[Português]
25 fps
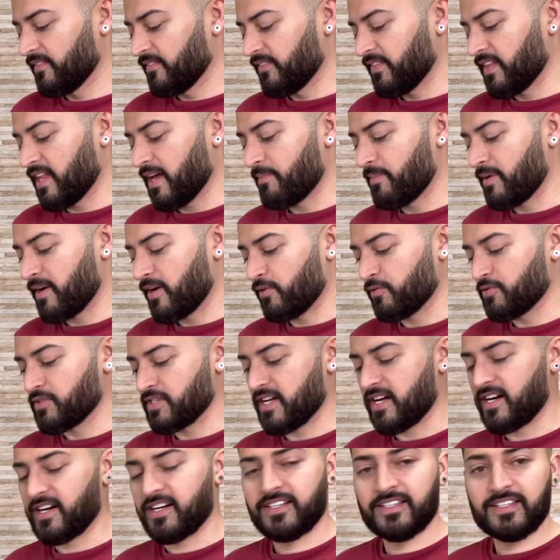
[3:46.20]
dá para
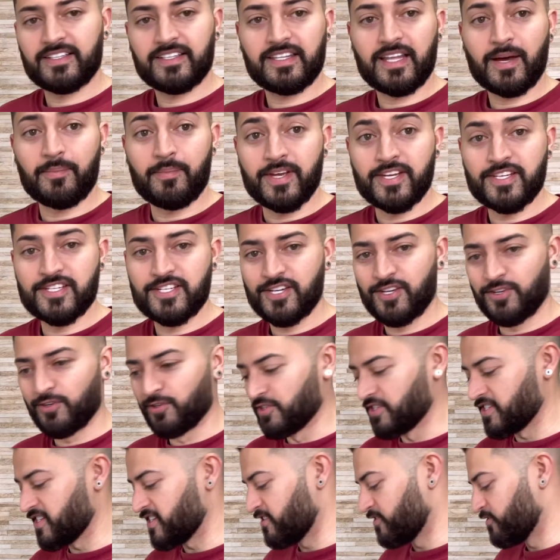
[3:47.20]
usar. Tá bem
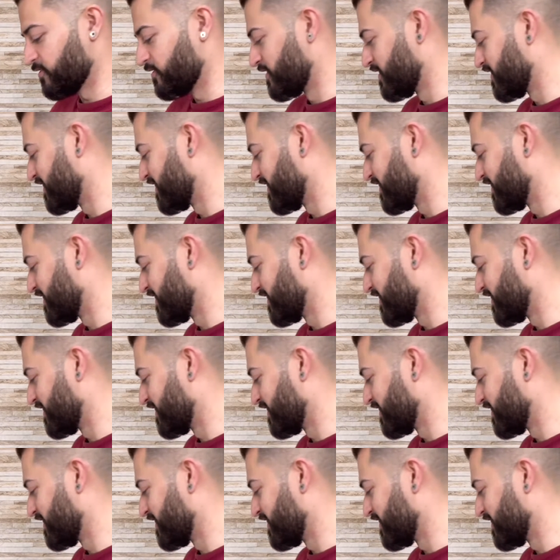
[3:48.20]
cheirosinho.